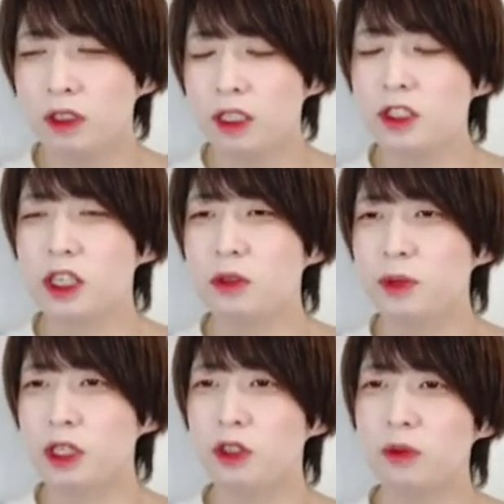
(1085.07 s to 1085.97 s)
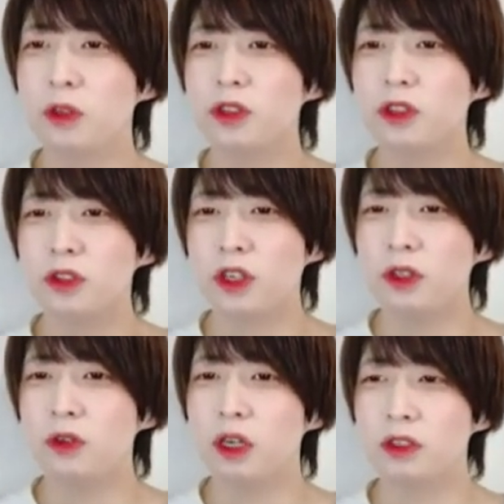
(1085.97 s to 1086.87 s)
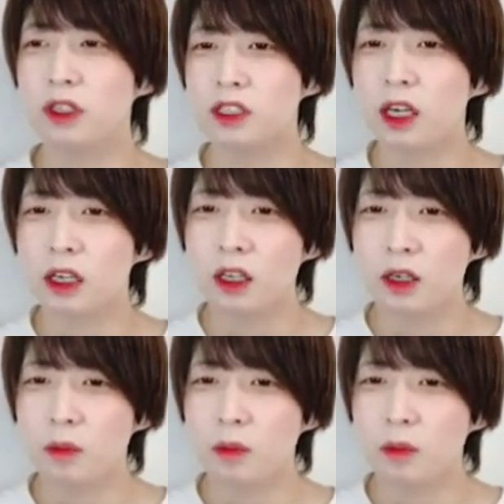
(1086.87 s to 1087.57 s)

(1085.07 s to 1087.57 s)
いくつかのプラットフォーム固有の機能があるんですが、